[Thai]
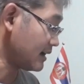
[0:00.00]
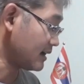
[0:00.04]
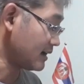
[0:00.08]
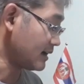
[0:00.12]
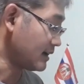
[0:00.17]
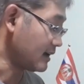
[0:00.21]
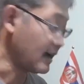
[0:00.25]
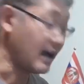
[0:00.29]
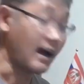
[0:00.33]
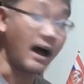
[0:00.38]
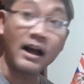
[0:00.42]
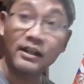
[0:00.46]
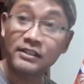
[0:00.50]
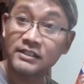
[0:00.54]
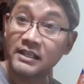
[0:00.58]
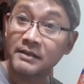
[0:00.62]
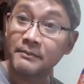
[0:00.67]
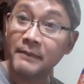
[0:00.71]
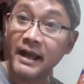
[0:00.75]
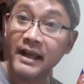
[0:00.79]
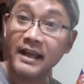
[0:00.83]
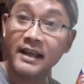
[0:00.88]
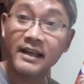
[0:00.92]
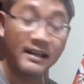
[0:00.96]
เอา จริงไหม
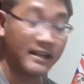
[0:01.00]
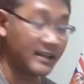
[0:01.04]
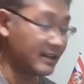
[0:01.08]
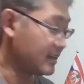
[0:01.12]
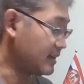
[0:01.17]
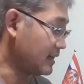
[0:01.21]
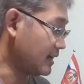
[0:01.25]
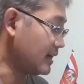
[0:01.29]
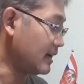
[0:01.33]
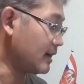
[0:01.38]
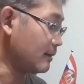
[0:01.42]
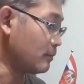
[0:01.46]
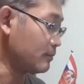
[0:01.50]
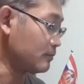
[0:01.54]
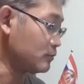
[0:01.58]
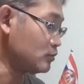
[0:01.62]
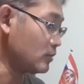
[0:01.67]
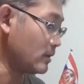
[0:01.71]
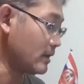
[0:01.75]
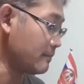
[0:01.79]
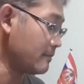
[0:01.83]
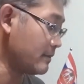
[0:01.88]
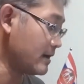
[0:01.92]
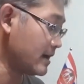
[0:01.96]
เออผมอยู่ใน
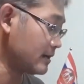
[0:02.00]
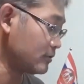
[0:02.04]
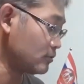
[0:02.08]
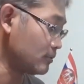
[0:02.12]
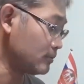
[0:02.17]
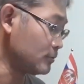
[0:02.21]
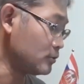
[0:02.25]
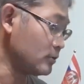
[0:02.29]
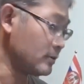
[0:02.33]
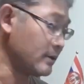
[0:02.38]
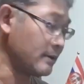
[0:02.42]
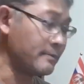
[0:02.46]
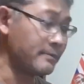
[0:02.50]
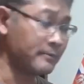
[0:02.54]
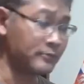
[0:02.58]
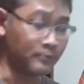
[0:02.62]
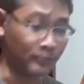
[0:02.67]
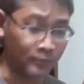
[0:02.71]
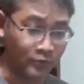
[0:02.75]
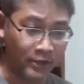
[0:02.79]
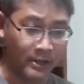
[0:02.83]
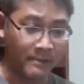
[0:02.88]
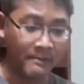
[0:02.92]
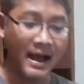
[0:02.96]
เมืองผมอยู่ในผมอ
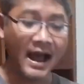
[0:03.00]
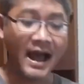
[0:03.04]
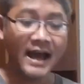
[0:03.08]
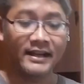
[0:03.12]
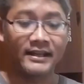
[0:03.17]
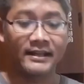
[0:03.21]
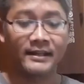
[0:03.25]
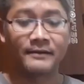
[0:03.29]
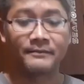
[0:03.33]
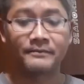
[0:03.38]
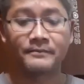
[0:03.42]
ยู่ในบ้านเนี่ย